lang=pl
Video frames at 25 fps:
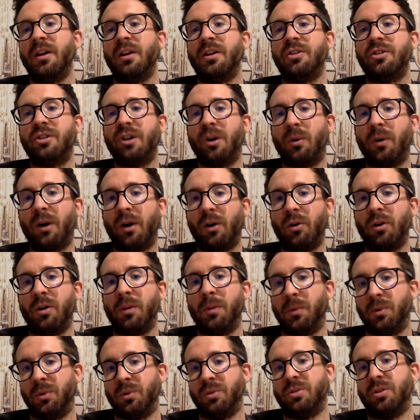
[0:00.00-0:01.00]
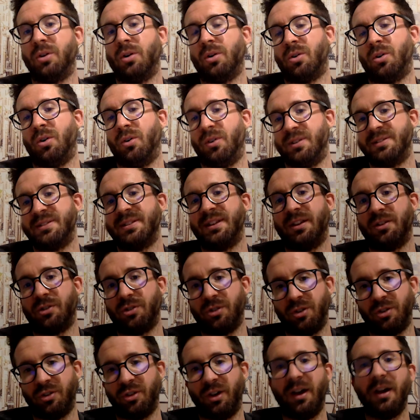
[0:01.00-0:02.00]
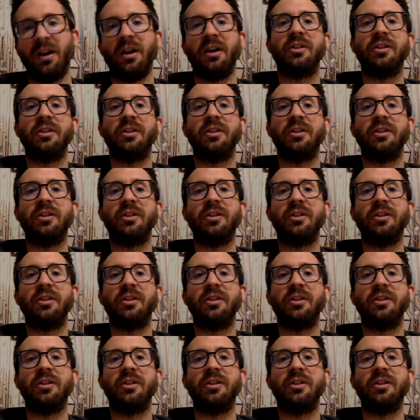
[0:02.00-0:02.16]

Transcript: działały mu do końca życia.